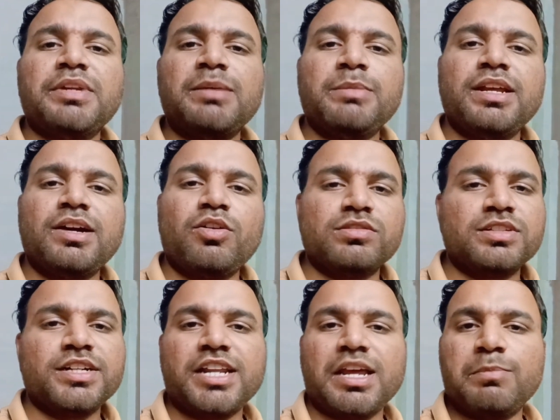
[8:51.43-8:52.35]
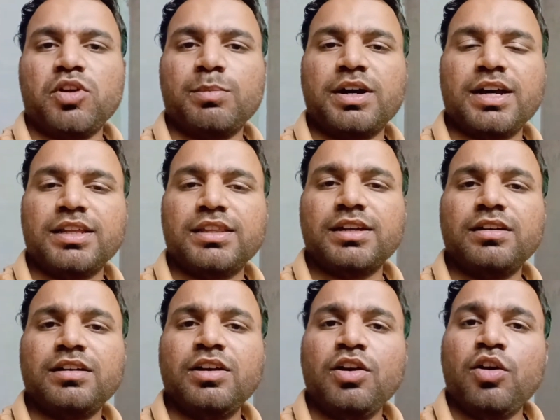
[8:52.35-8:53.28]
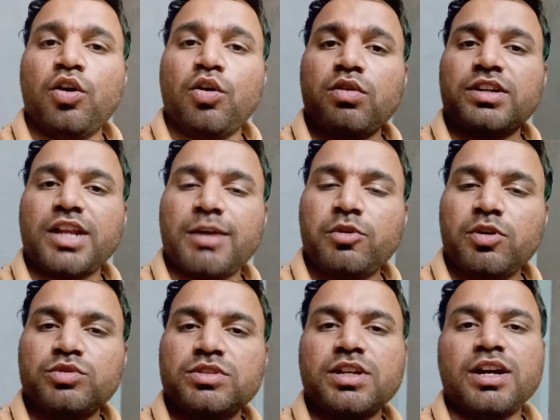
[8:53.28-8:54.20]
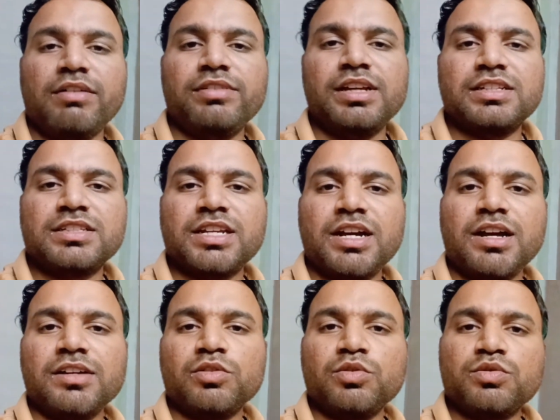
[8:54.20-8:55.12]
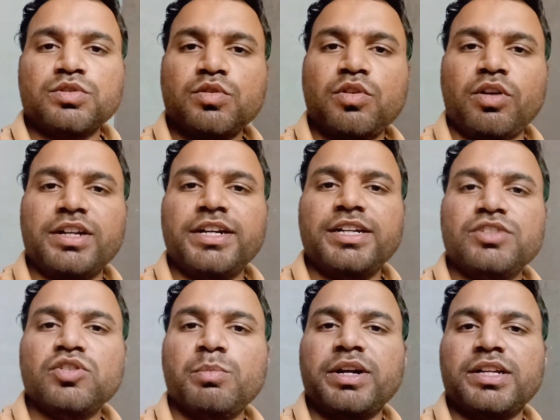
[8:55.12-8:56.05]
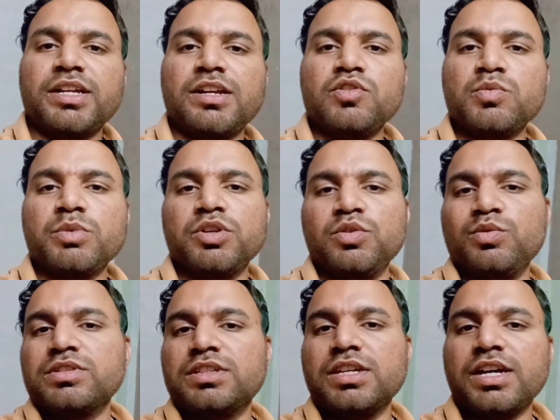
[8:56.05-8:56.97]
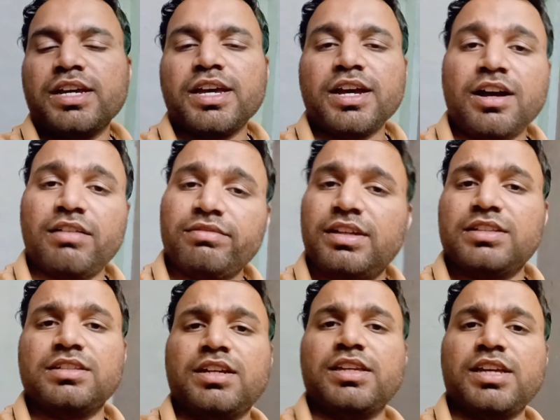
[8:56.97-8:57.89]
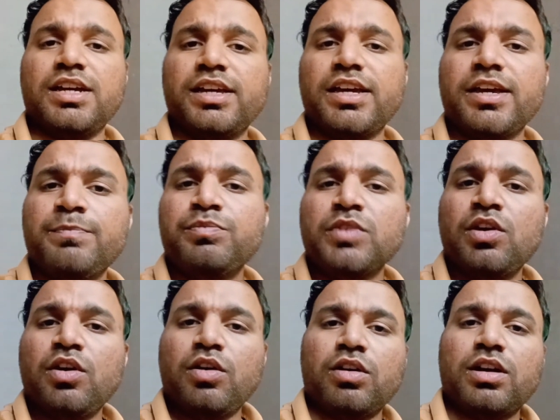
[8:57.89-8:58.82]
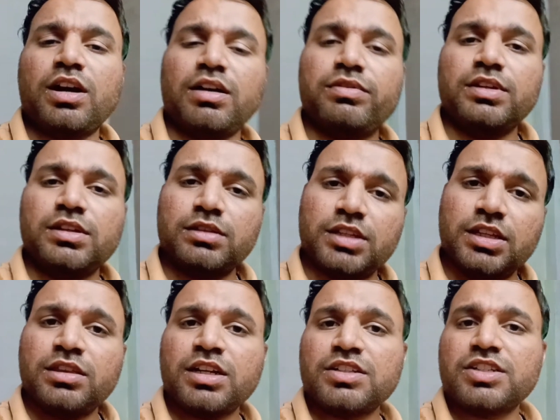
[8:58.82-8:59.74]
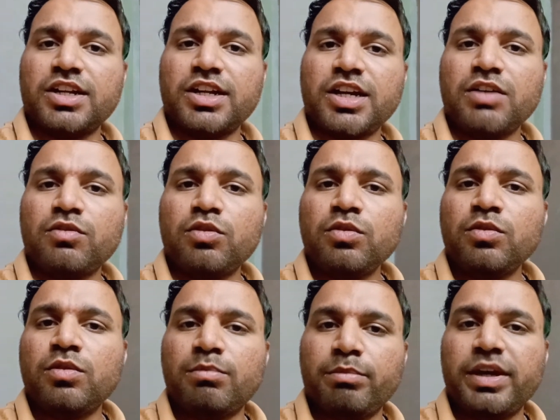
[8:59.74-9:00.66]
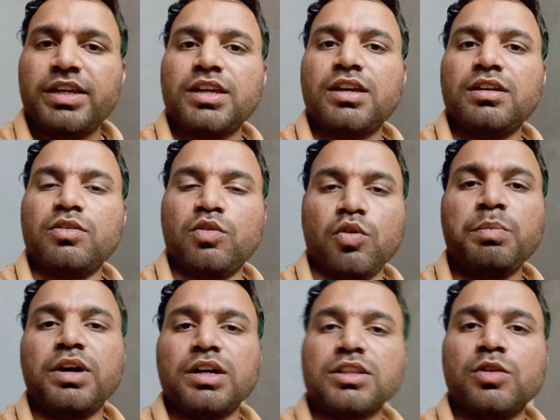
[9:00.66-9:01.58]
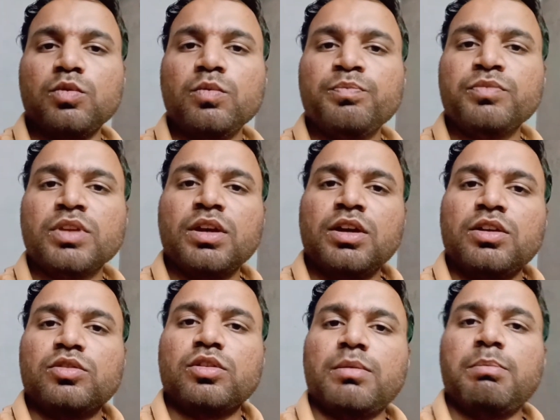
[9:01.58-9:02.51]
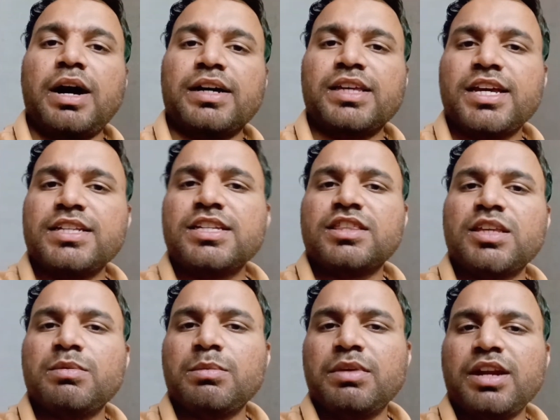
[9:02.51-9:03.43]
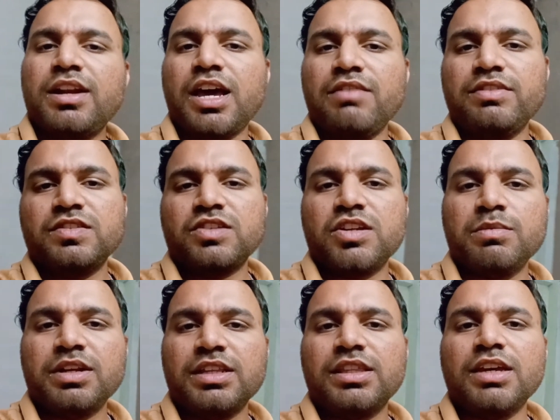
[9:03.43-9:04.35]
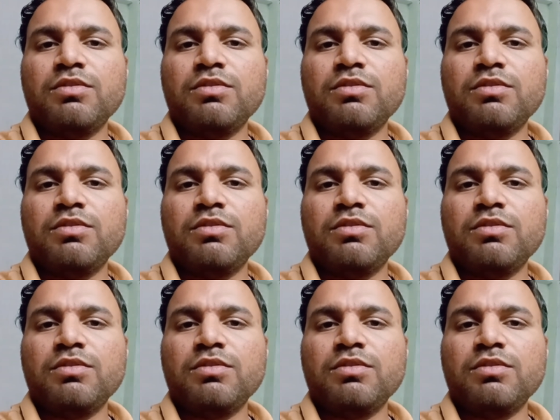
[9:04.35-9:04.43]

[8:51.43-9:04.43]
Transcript: में मैंने कौन सा ट्राईपोर्ट मंगाया था और वो ट्राईपोर्ट मुझे काफ़ी अच्छा लगा क्योंकि उसकी क्वालिटी जो मटेरियल उसमें यूज़ किया गया है काफ़ी अच्छा किया गया है और काफ़ी दिन तक चलेगा वो मैं ये होप करता हूँ तो अब बाकी के जितने भी मेरे लाइव स्ट्रीम रहते हैं